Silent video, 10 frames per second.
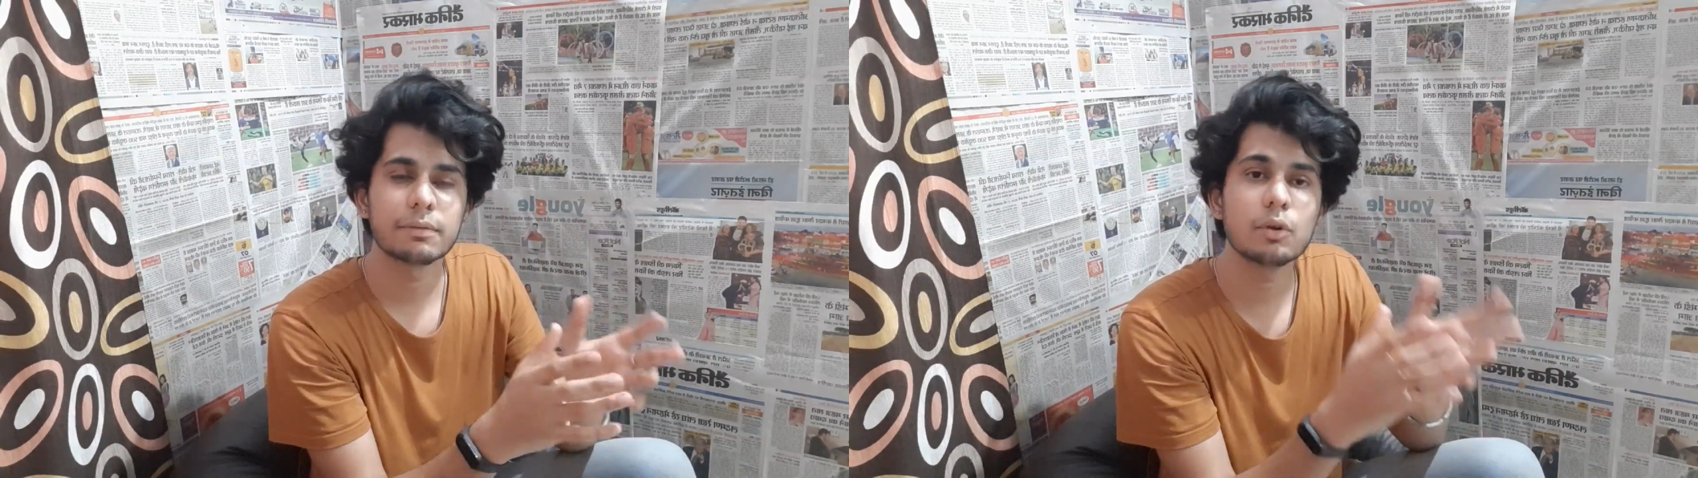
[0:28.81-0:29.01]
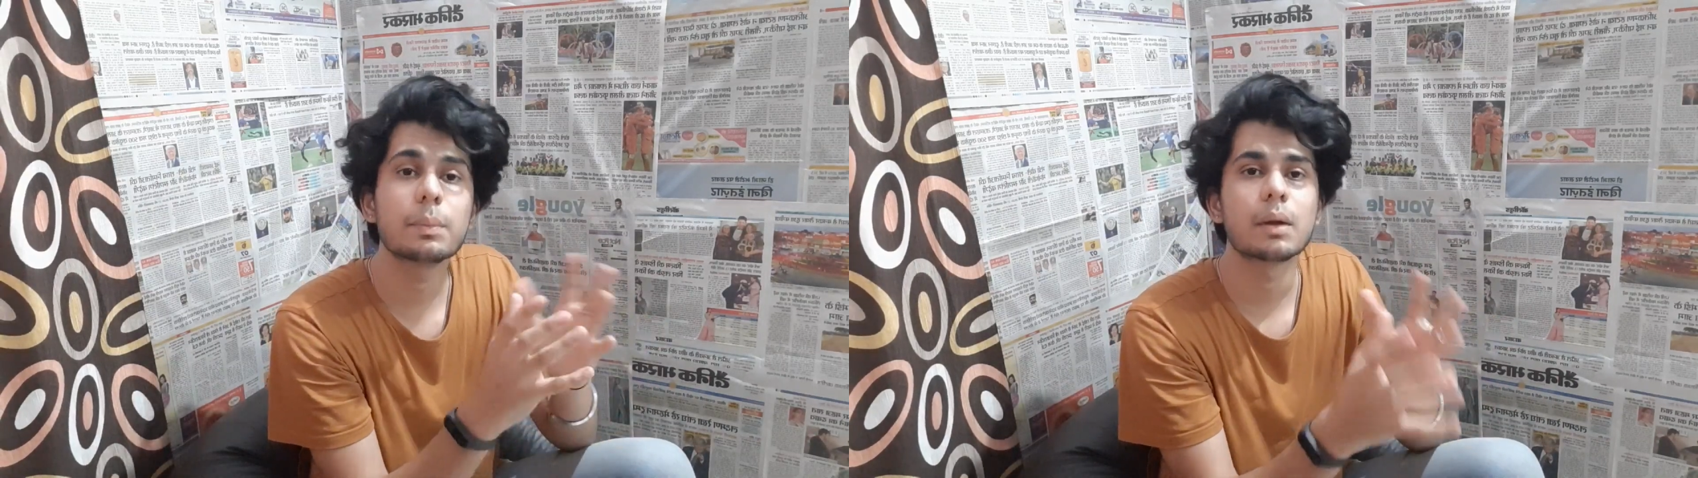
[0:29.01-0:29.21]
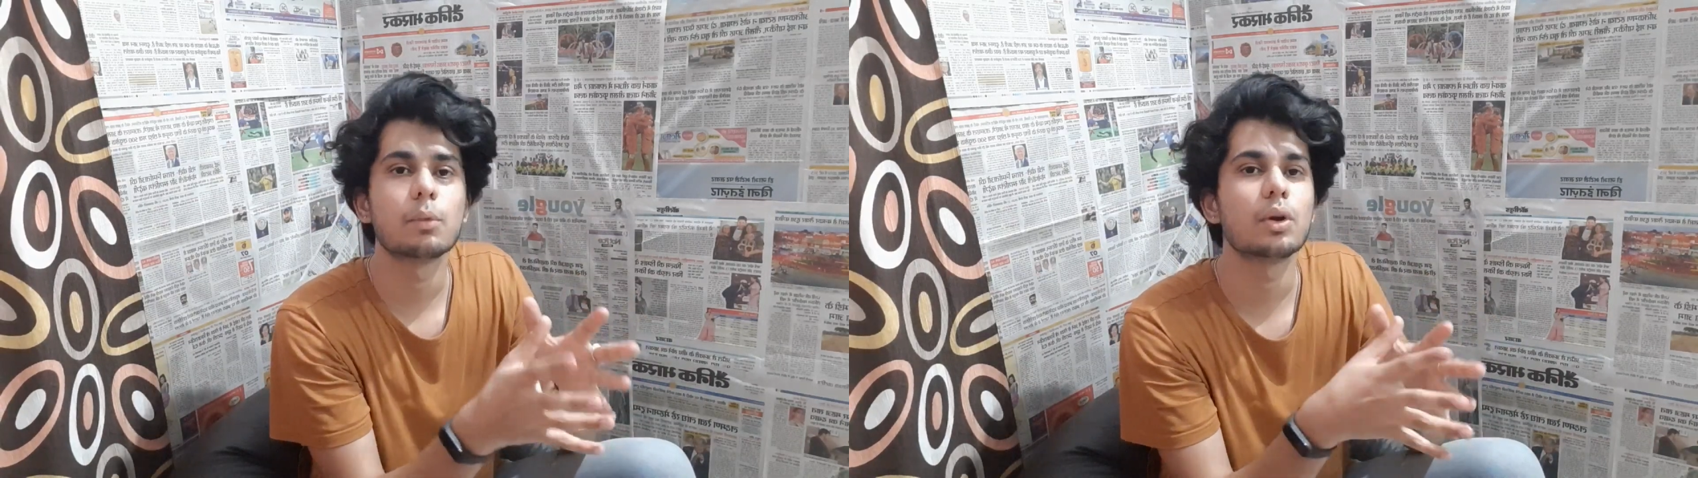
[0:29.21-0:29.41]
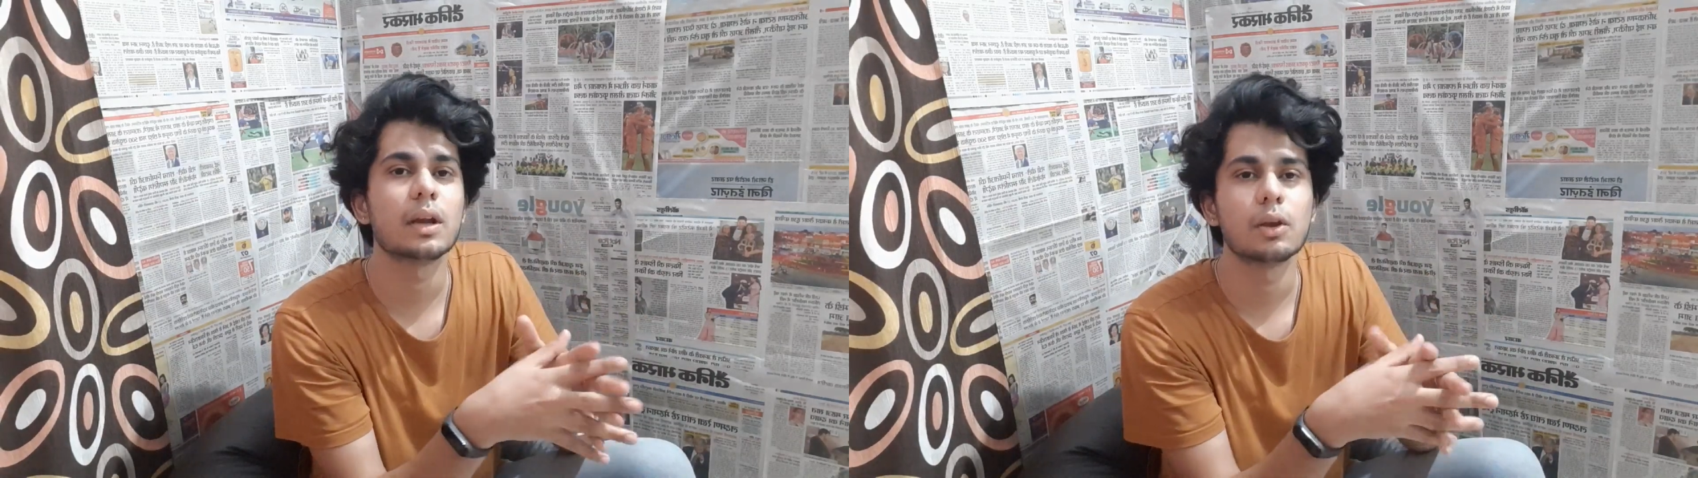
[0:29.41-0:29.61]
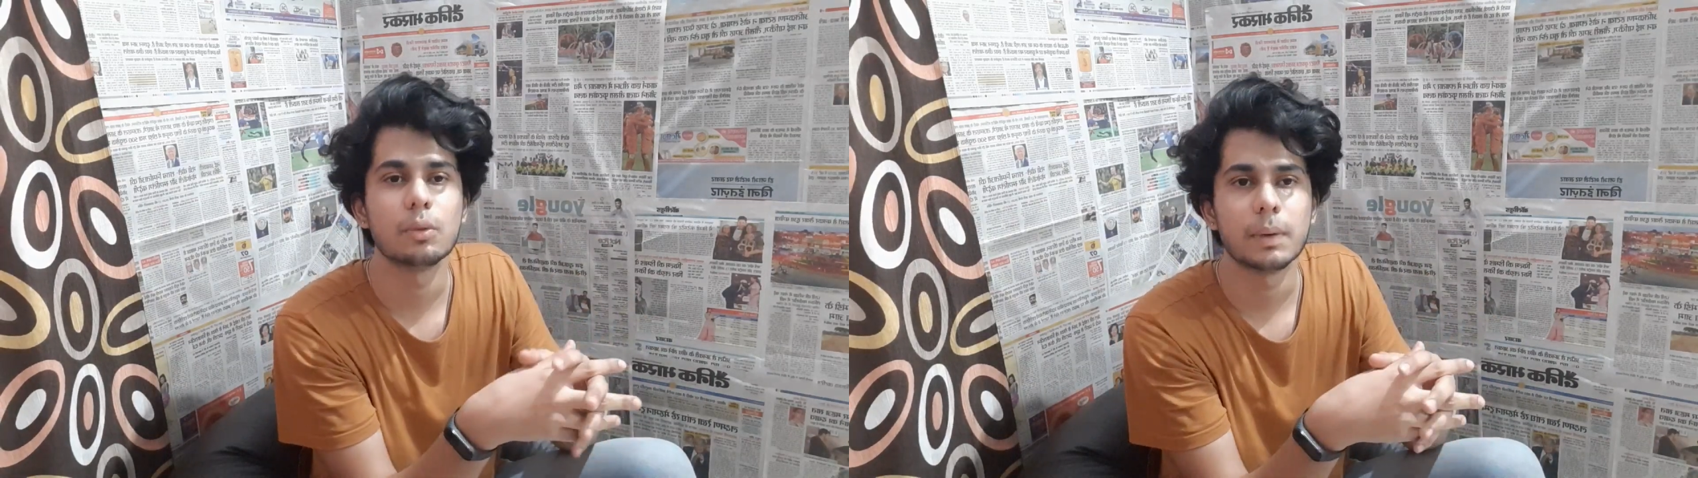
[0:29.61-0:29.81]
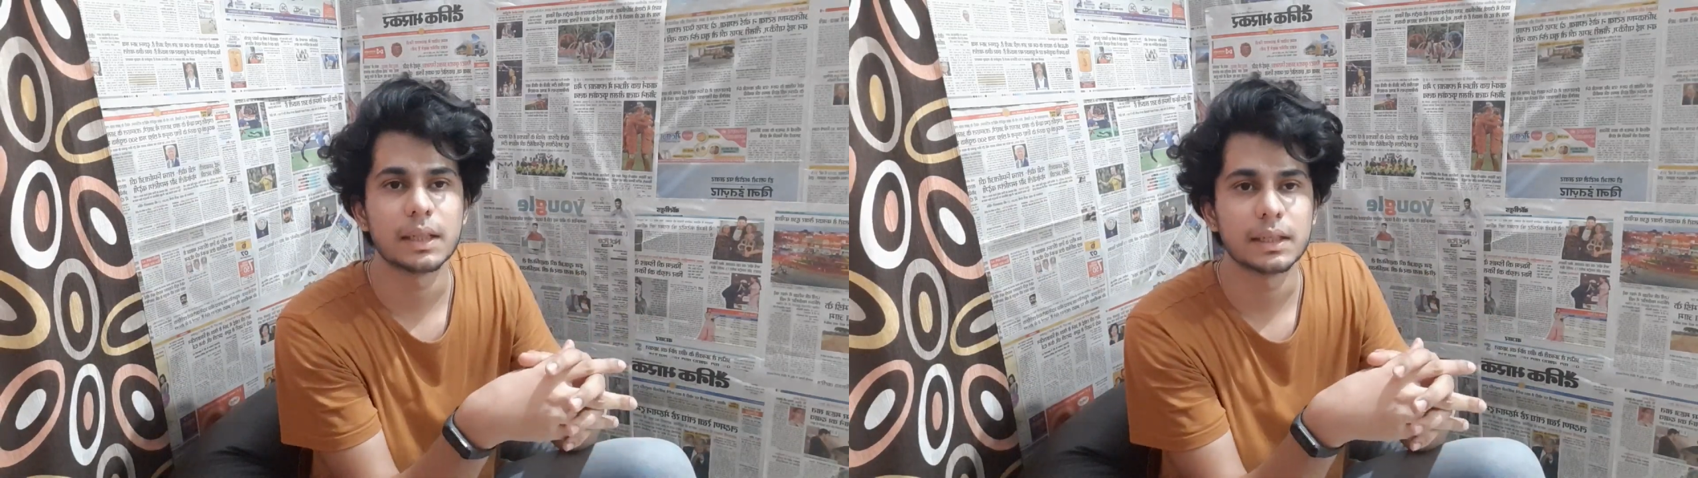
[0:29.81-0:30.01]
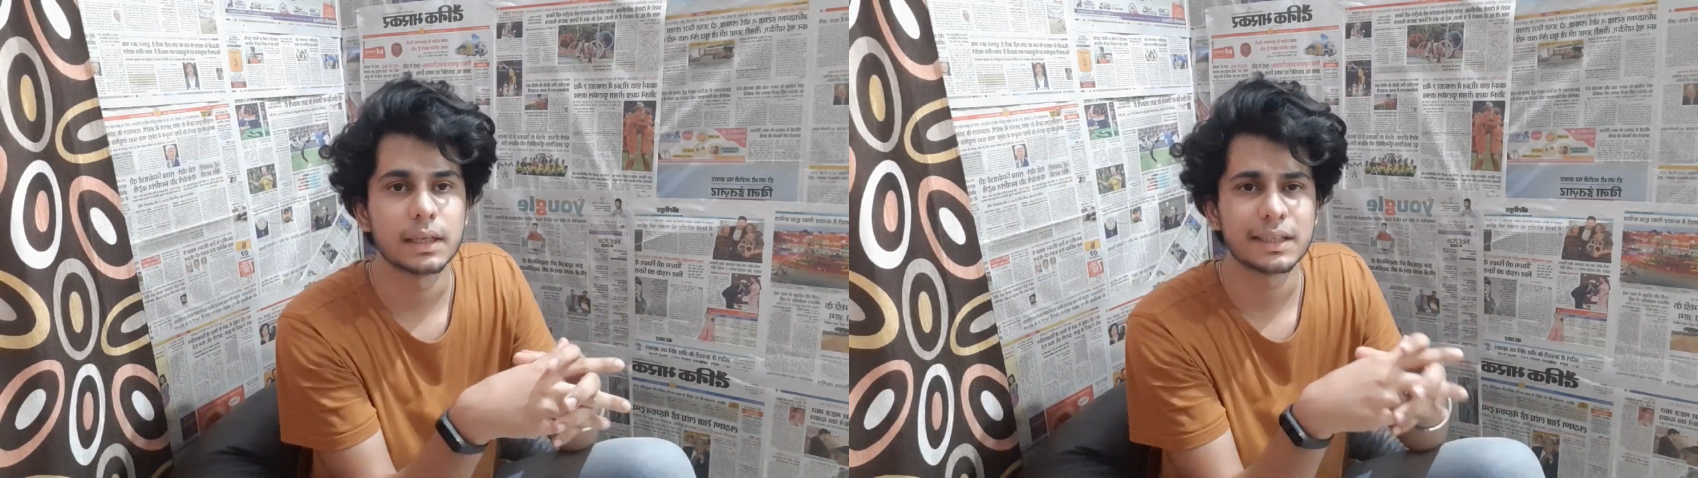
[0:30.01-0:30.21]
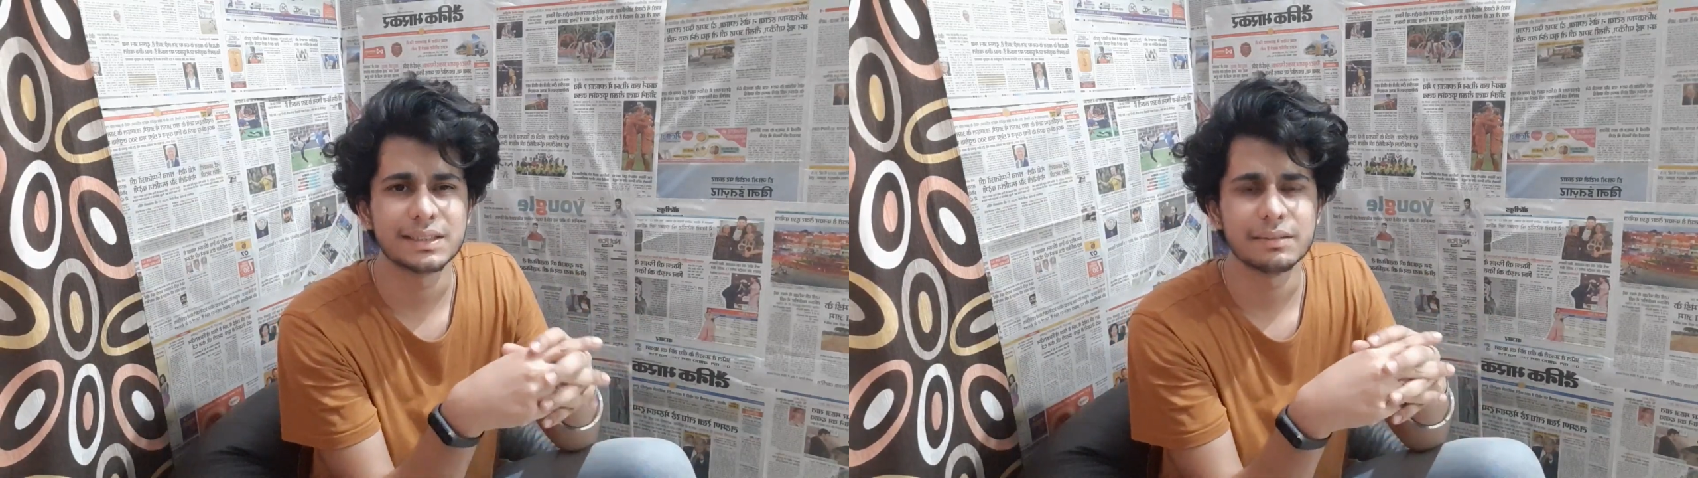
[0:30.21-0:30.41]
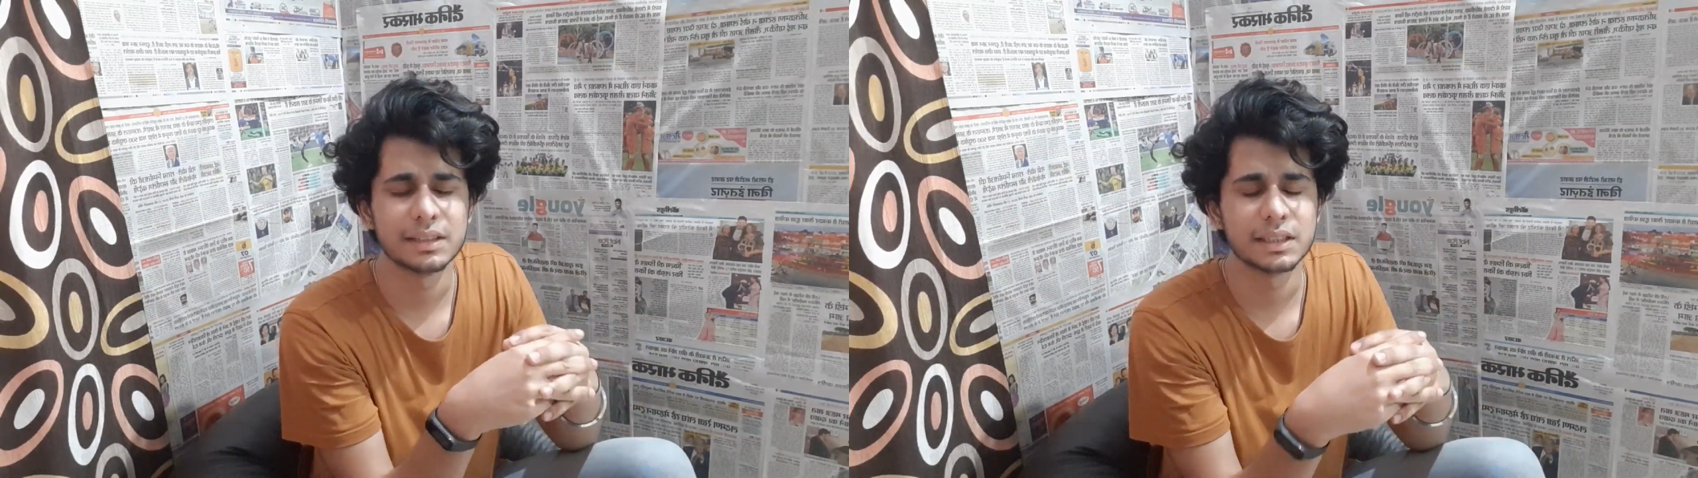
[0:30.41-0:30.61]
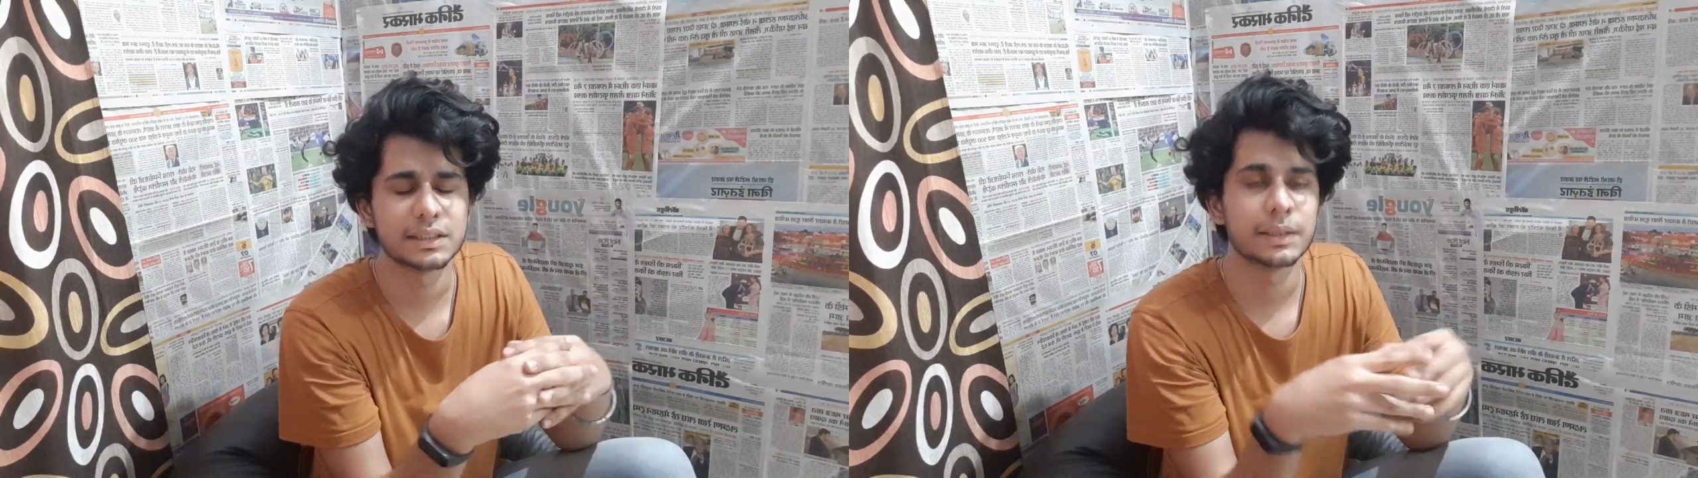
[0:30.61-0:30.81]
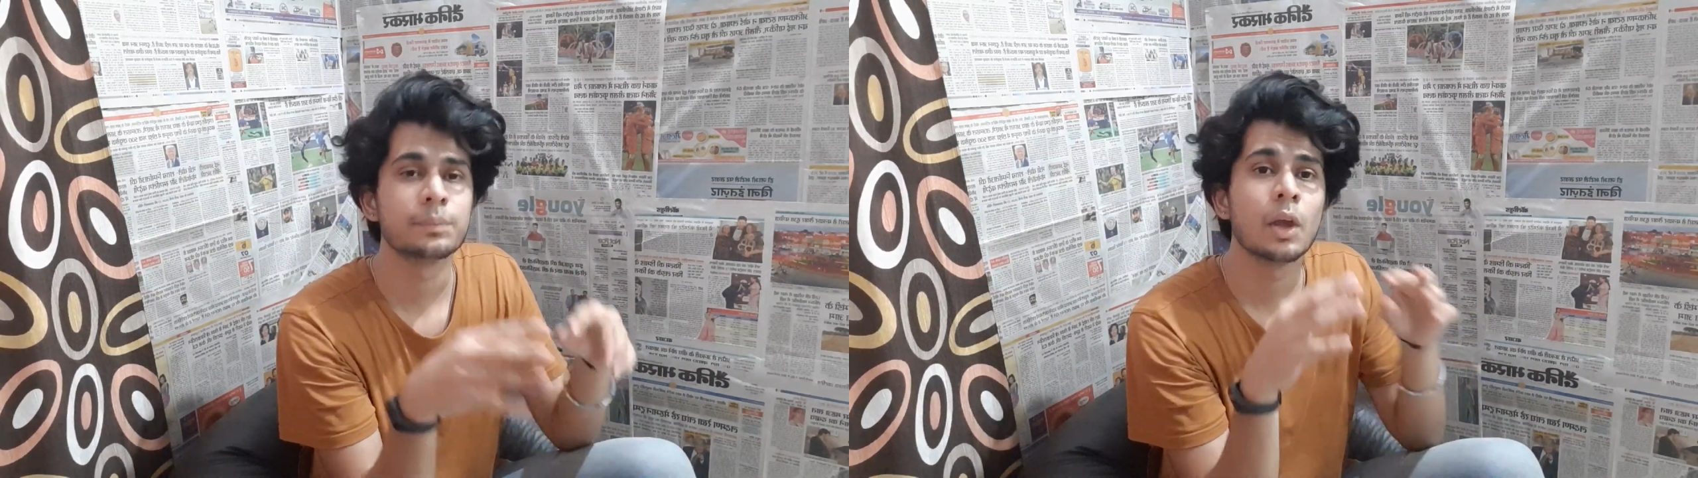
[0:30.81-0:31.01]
फिर वो प्रमोट नहीं हो पाती है किसी वजह से